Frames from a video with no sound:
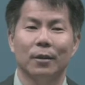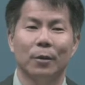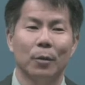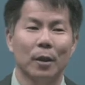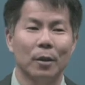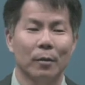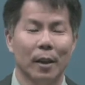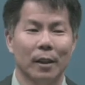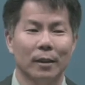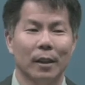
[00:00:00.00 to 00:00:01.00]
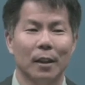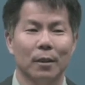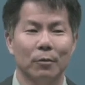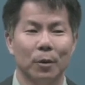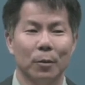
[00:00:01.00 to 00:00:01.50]
교회를 위해
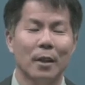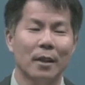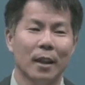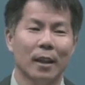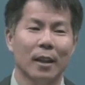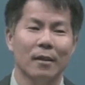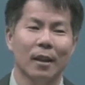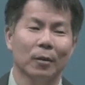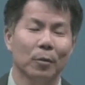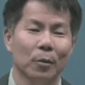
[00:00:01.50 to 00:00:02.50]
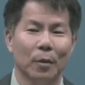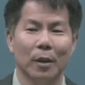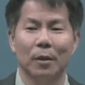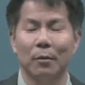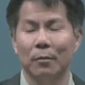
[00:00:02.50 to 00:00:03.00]
사랑하는 우리 오렌지 가난 장로
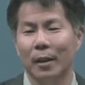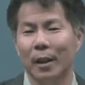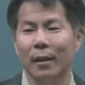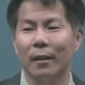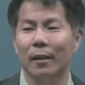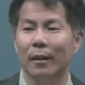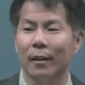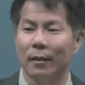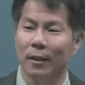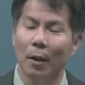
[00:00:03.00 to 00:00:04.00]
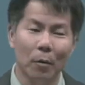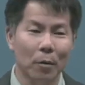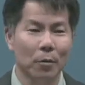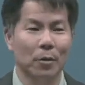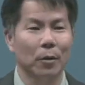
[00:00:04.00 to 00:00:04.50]
교회를 위해
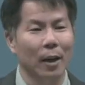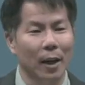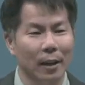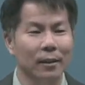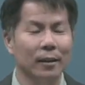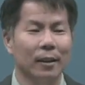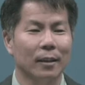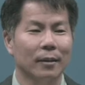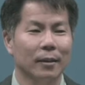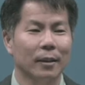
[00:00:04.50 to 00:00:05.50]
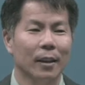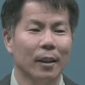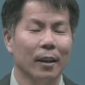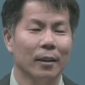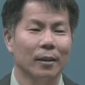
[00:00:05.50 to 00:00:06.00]
세워져야 하는데라는
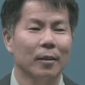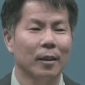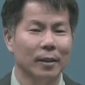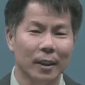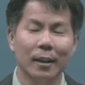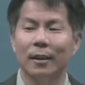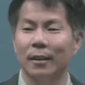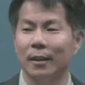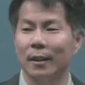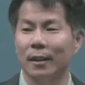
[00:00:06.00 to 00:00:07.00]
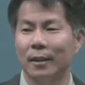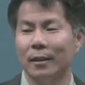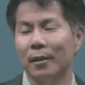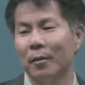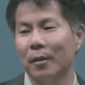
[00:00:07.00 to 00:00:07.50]
그러한 생각들이
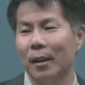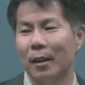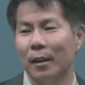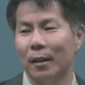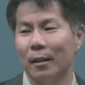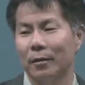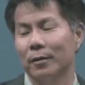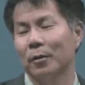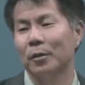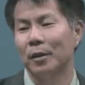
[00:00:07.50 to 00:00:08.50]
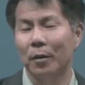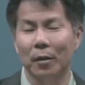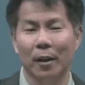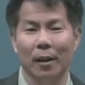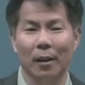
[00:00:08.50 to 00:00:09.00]
있을 거라 저는
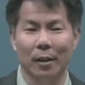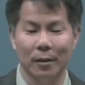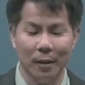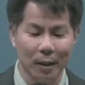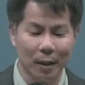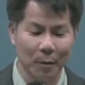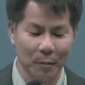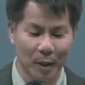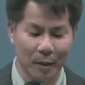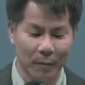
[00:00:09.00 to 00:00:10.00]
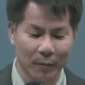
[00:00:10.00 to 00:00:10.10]
그렇게 생각합니다.